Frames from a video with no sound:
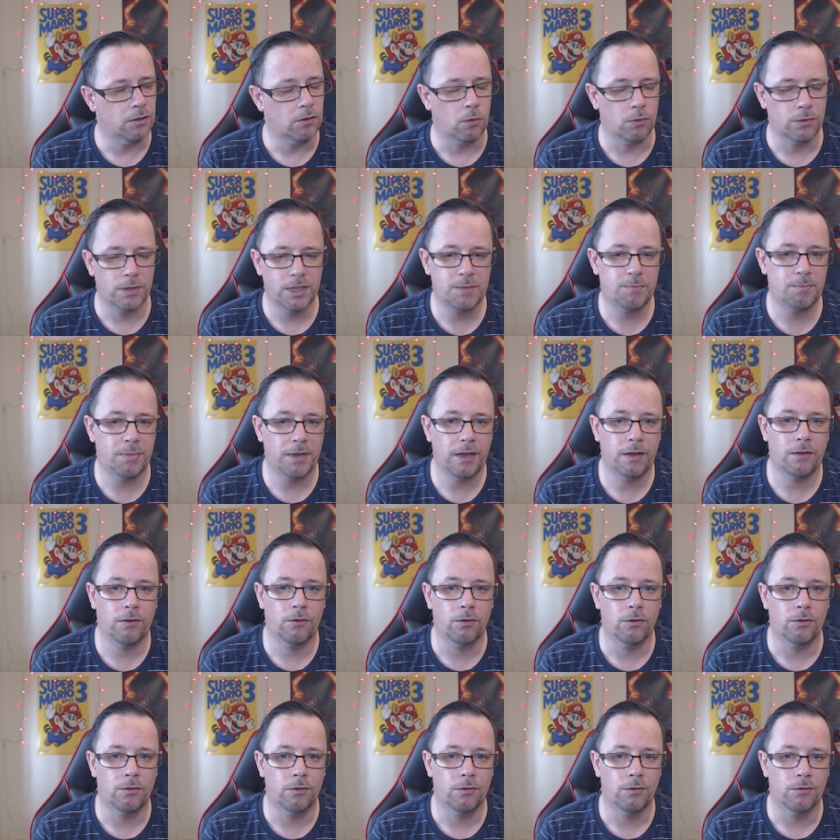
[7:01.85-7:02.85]
on espère
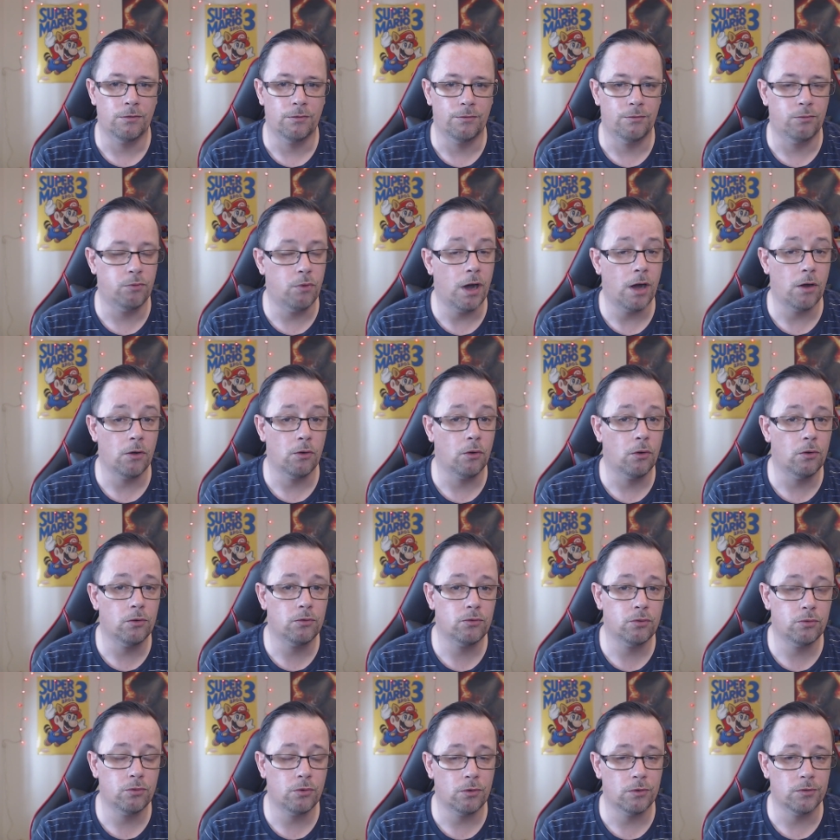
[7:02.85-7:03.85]
euh, voir le
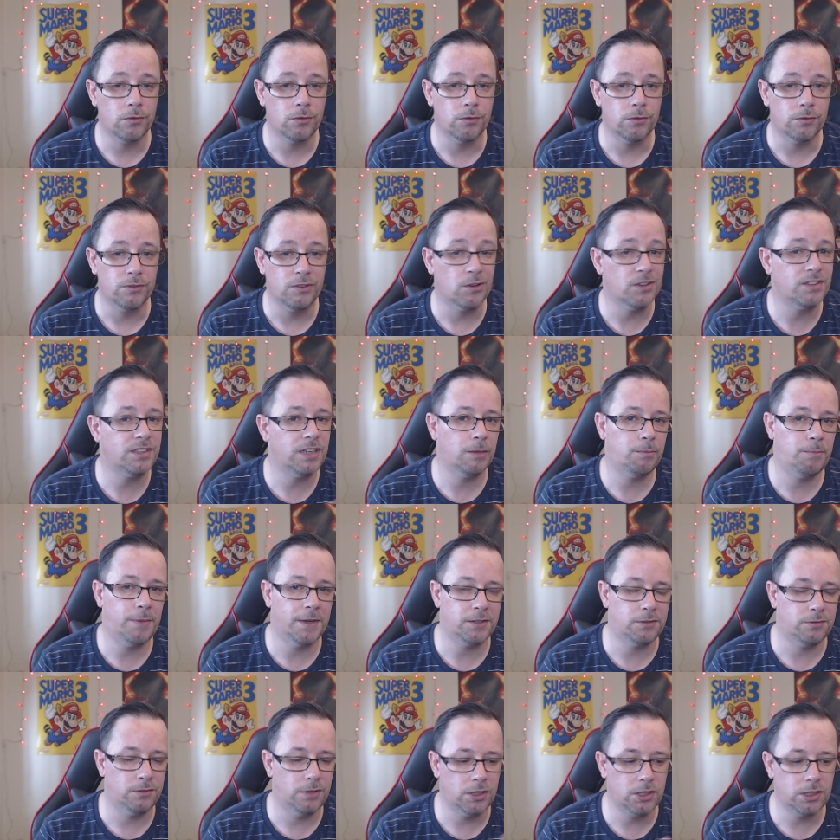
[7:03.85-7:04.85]
retour euh, d'anciens
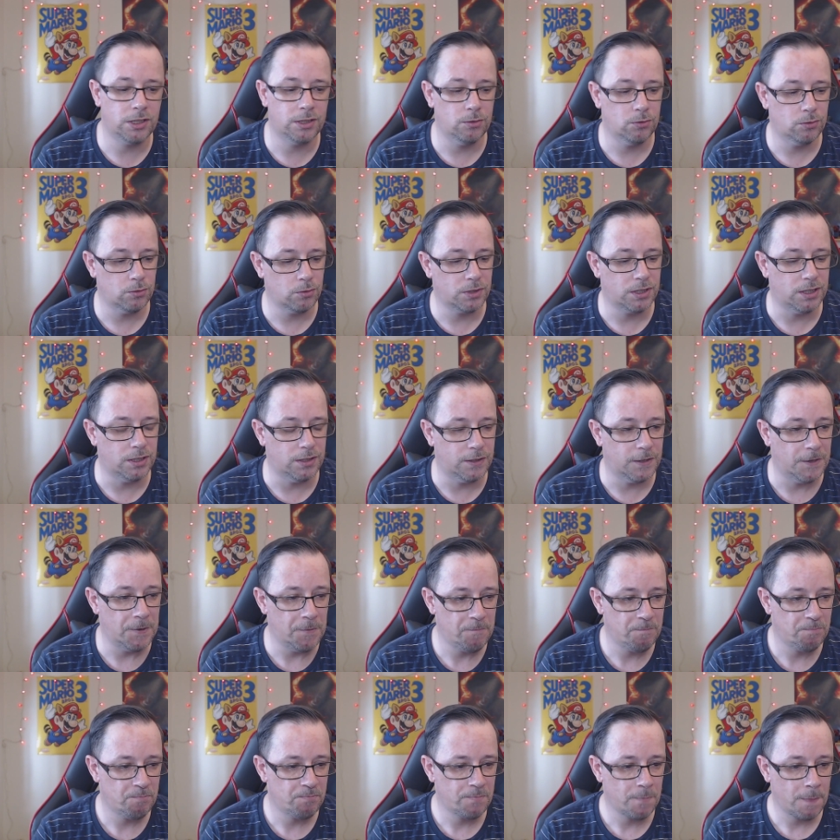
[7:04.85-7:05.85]
personnages qui nous ont
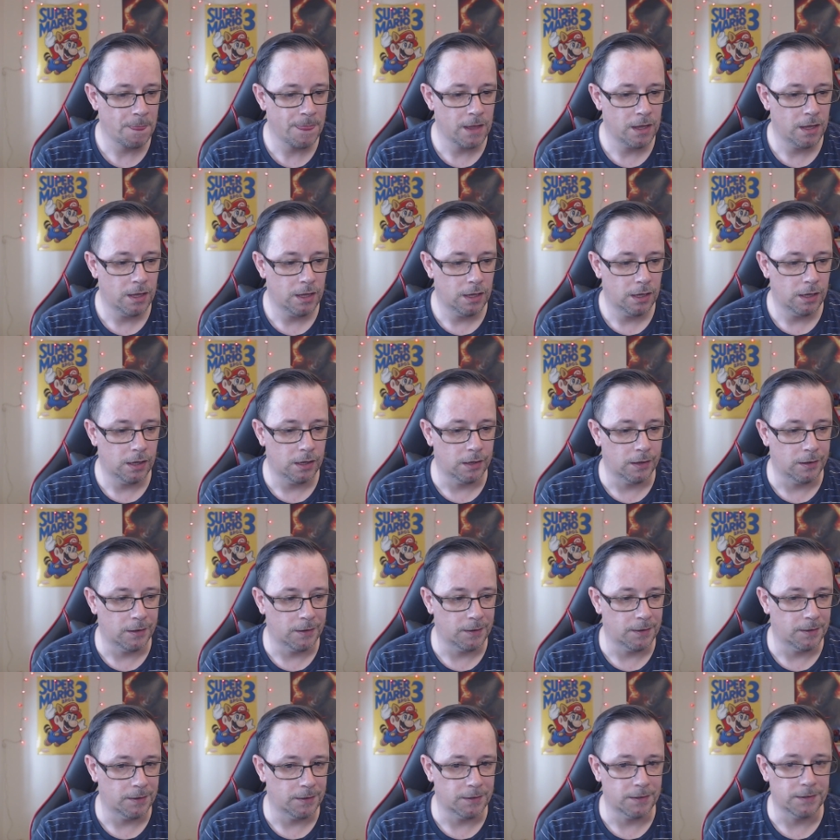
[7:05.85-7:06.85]
quittés
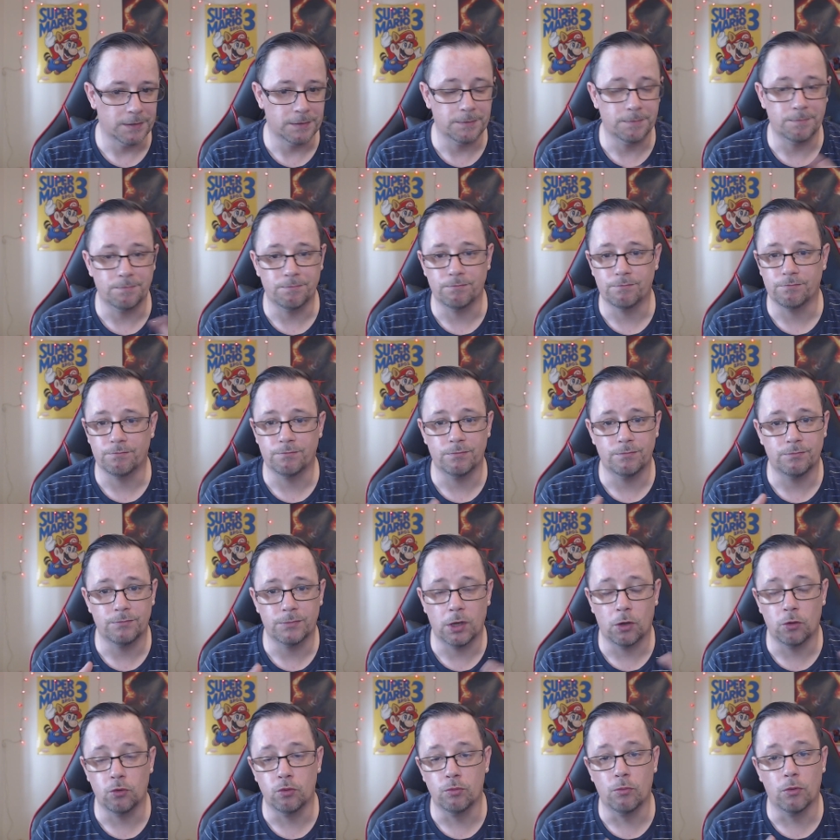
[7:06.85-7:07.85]

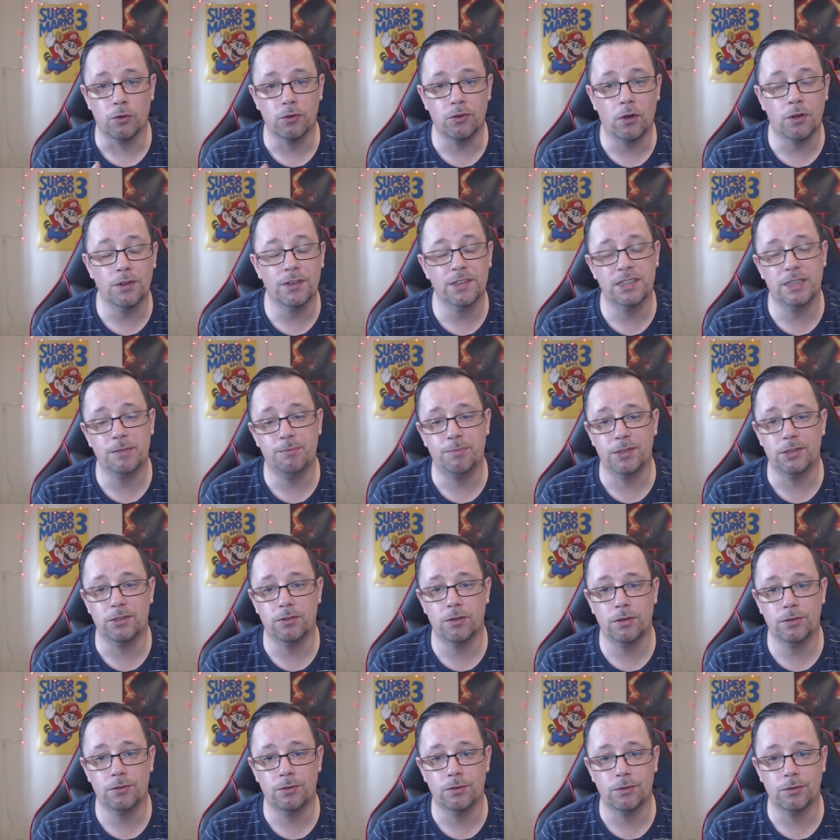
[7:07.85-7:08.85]
en nous montrant des
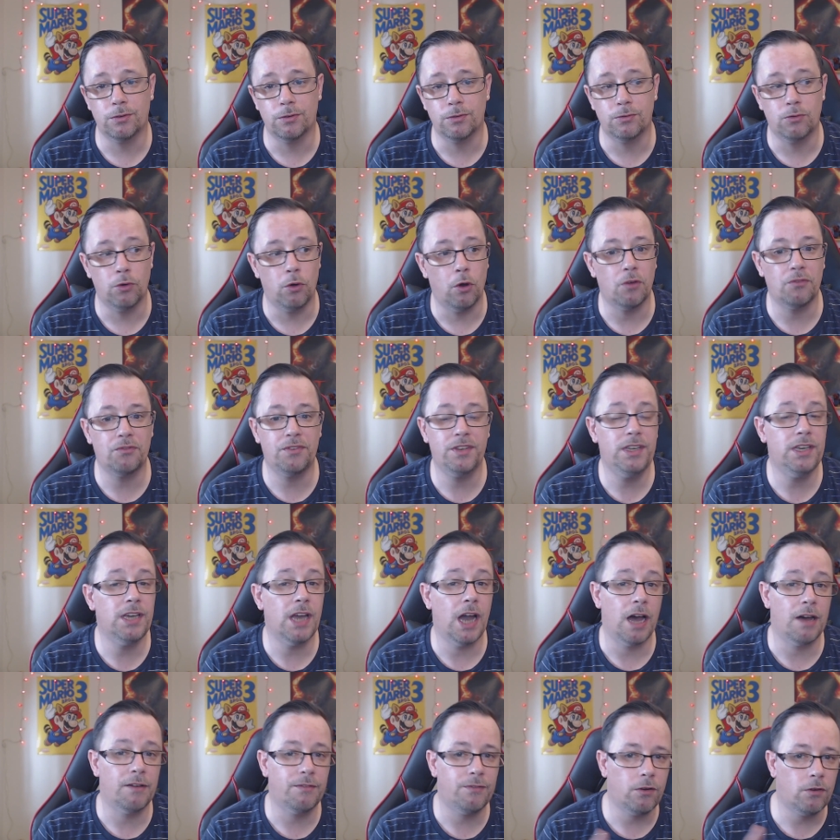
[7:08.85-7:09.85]
épisodes de leur vie
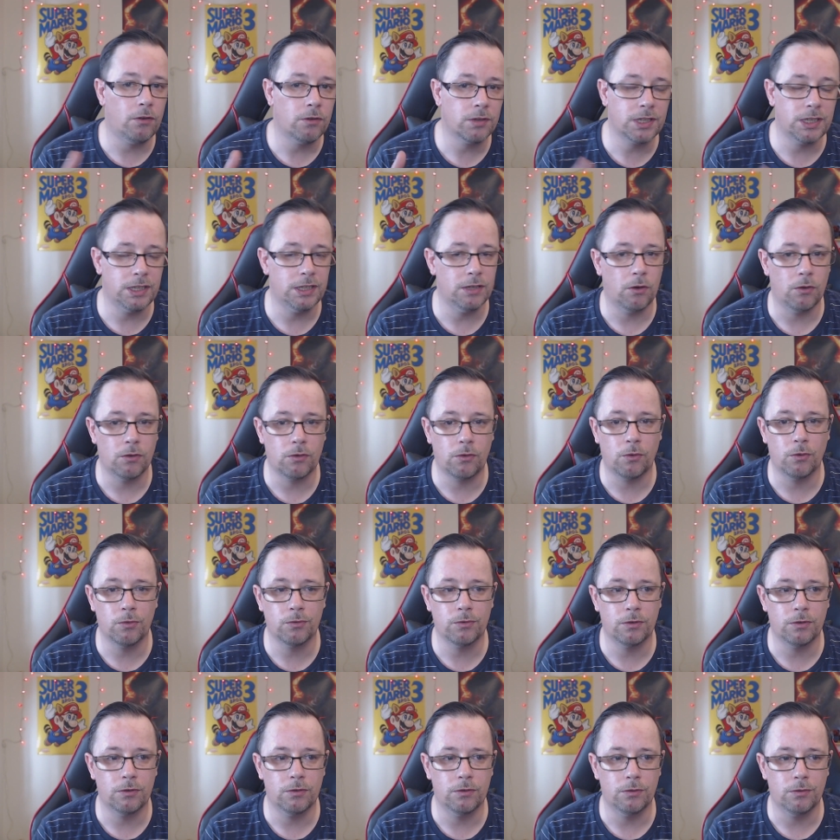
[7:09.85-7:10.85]
avant qu'ils
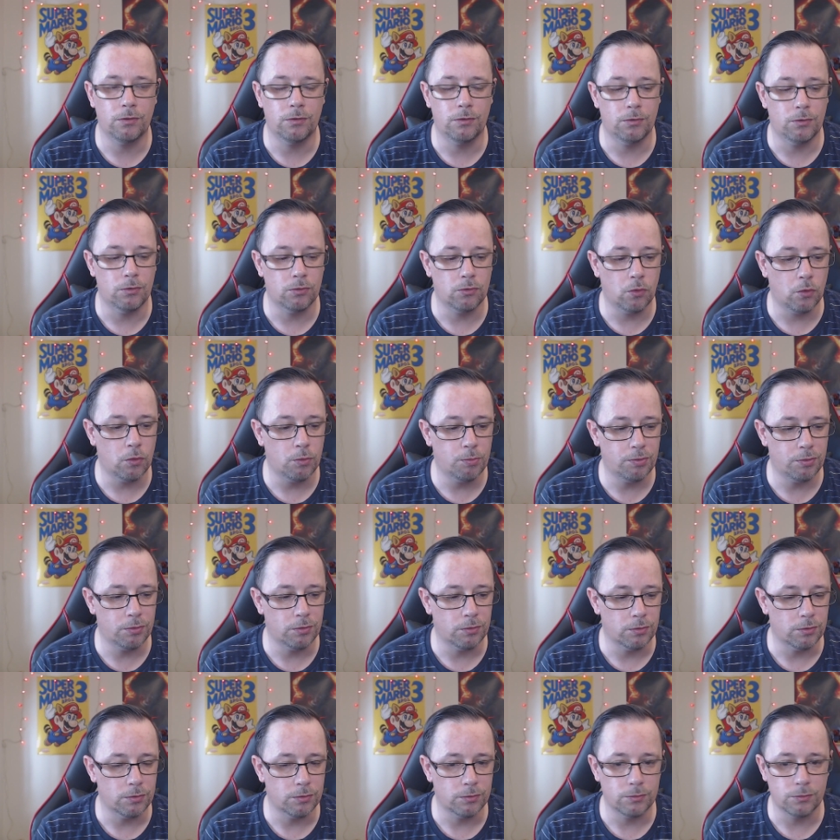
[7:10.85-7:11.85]
rencontrent le groupe
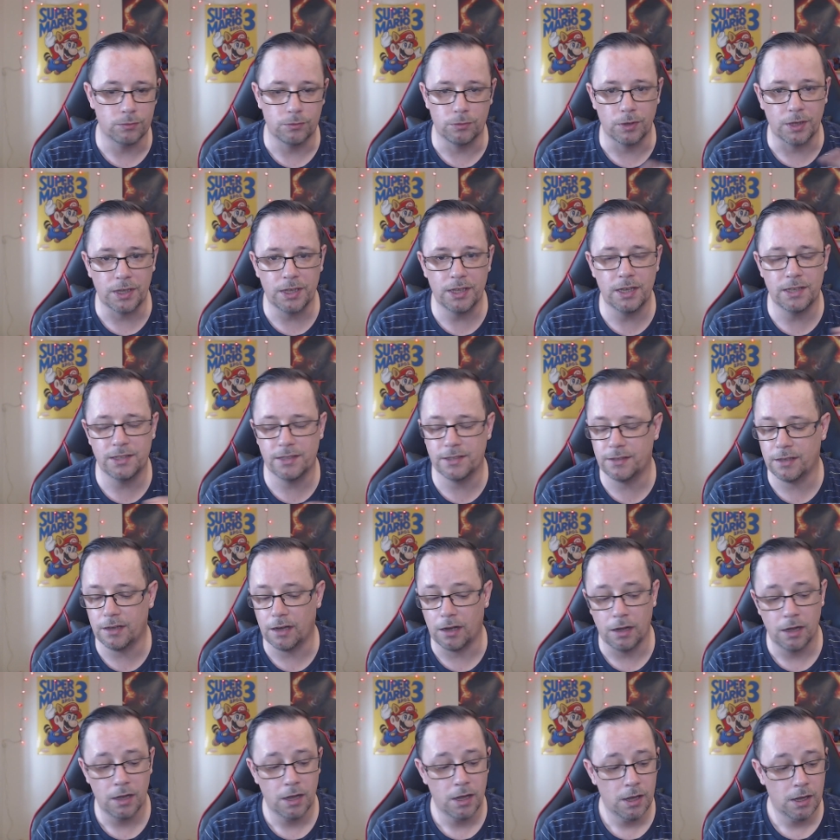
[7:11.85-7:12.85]
de Rick, etc.